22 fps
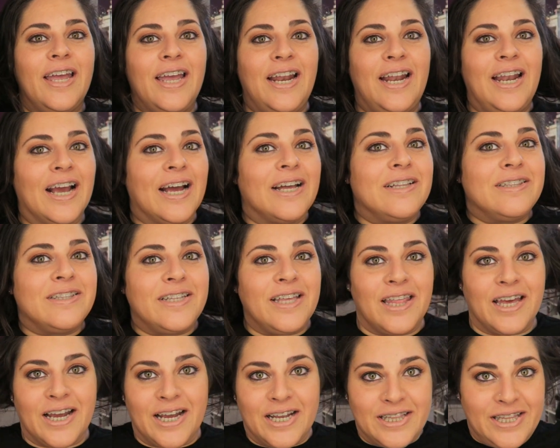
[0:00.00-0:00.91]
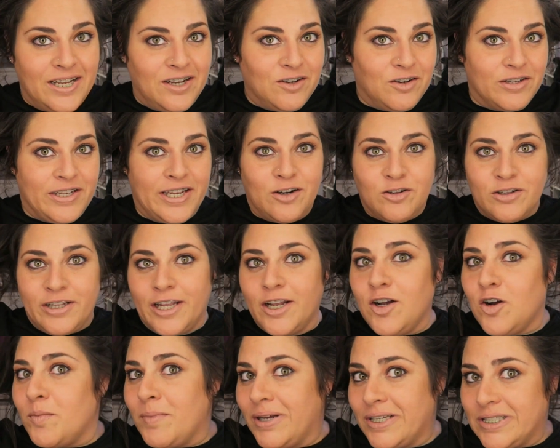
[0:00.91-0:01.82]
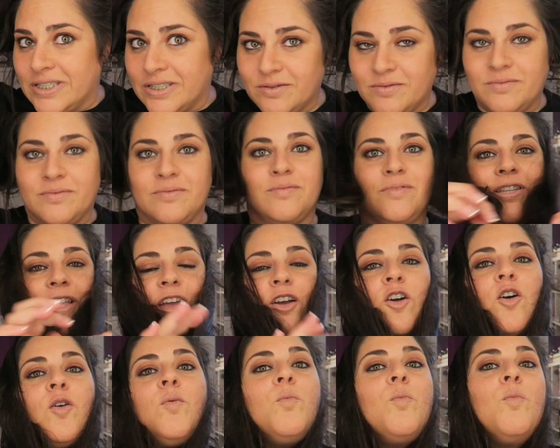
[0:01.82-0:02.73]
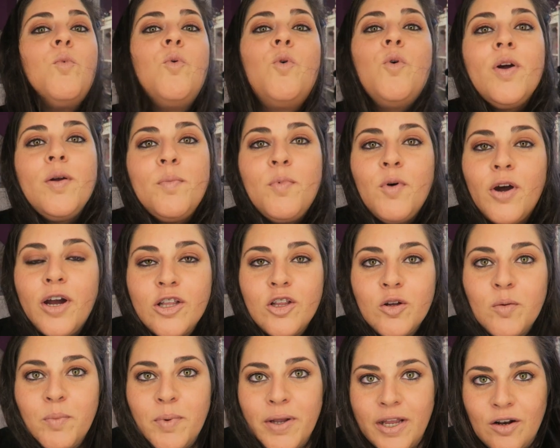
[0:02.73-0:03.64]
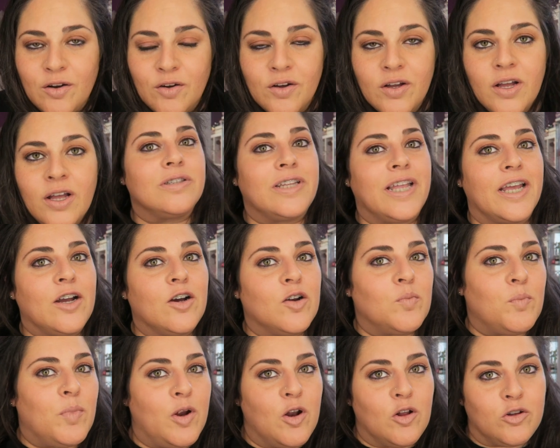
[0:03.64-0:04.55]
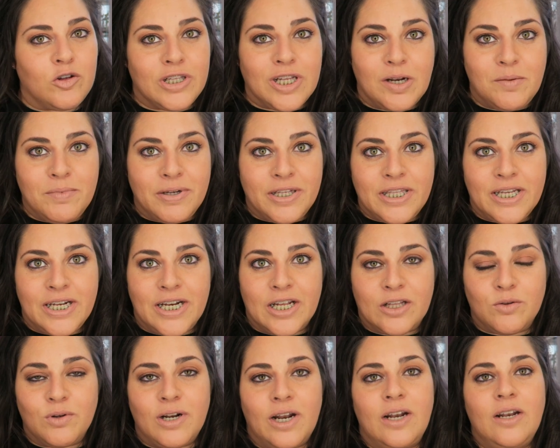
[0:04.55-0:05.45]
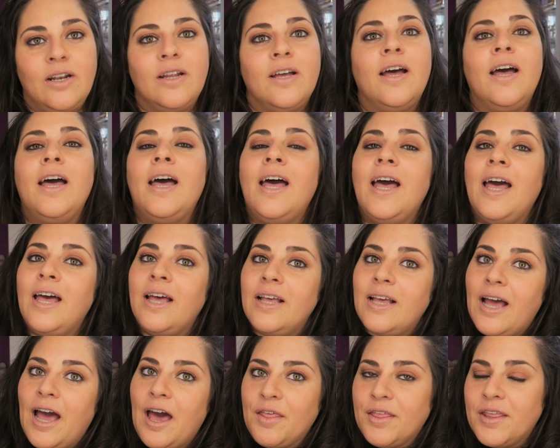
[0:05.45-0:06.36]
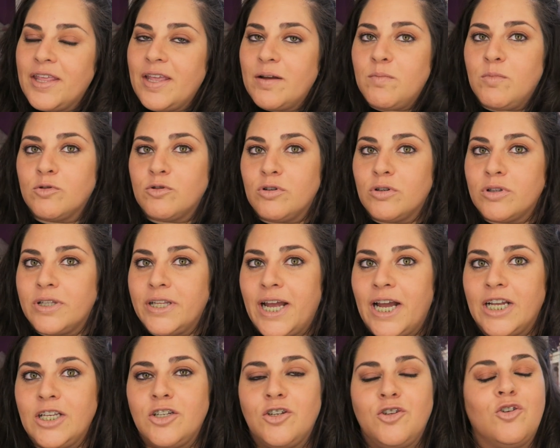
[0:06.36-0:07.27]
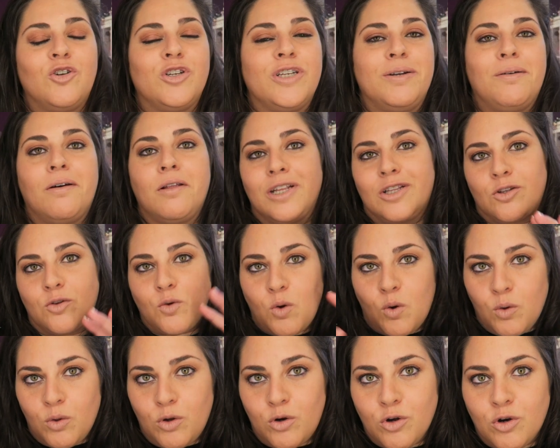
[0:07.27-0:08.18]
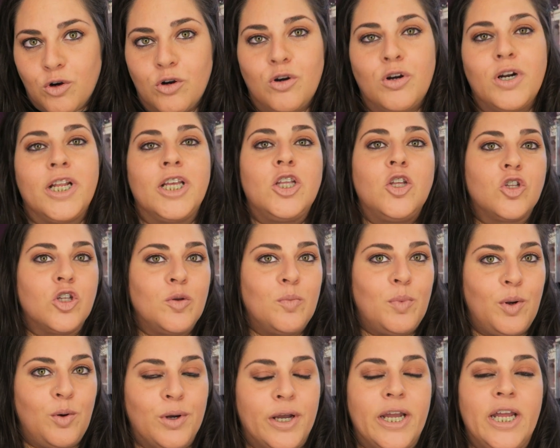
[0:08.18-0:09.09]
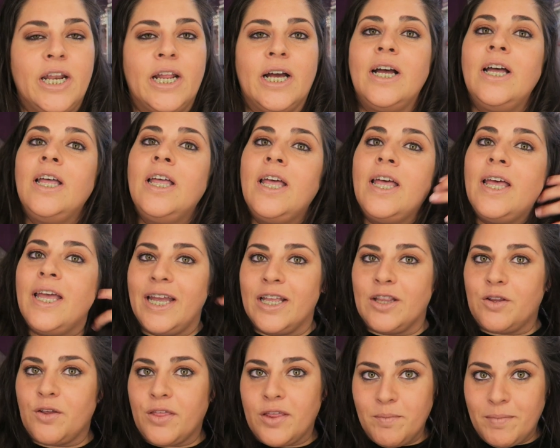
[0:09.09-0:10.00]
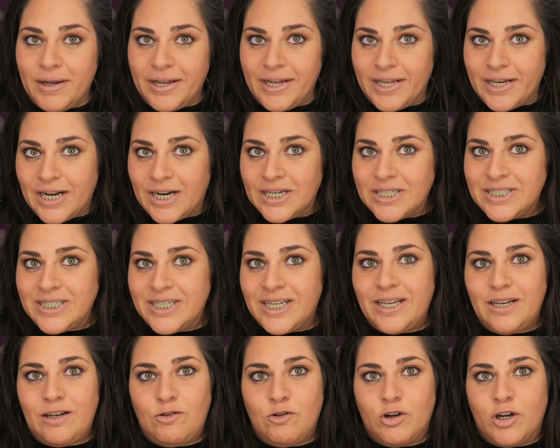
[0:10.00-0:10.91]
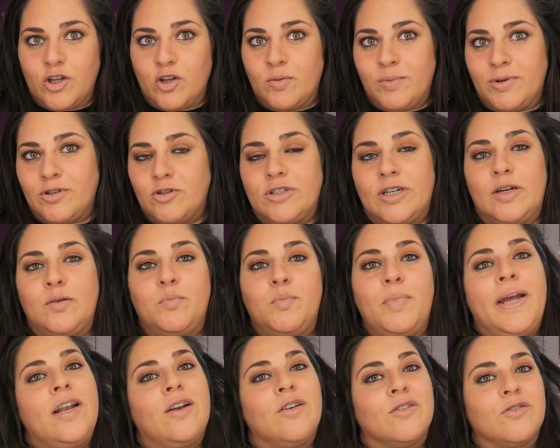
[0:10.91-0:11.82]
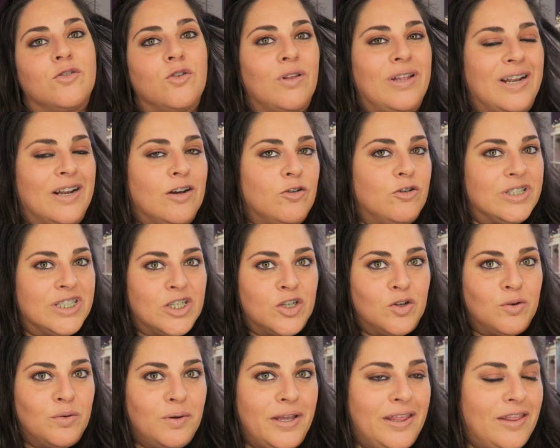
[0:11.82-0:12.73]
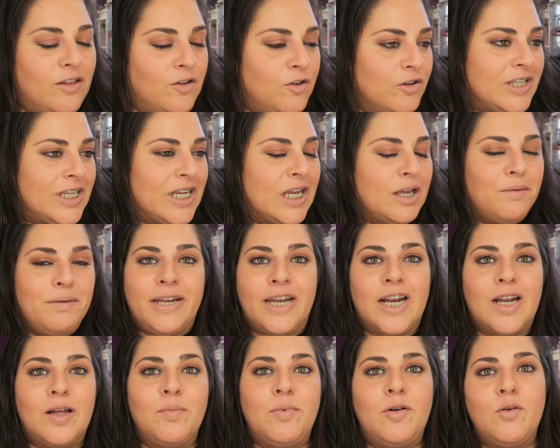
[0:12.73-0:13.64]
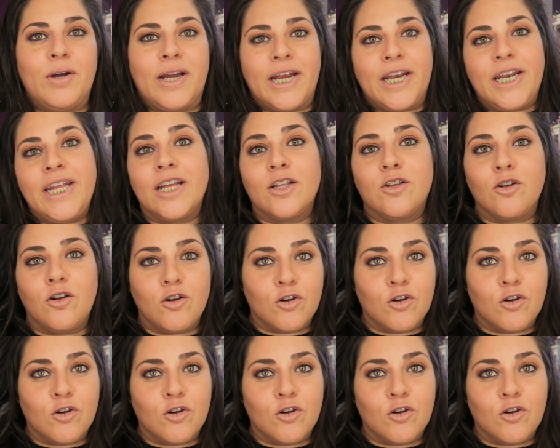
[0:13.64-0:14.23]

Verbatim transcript: es la cantidad que tengo, ya no tengo más. Tengo muy poquito pelo. Tengo el pelo totalmente natural hace ya un montón de años, yo lo llevo de todos los colores, yo soy peluquera entonces imaginarse lo que yo me hice en el pelo. Todas las cosas novedosas que venía la peluquería y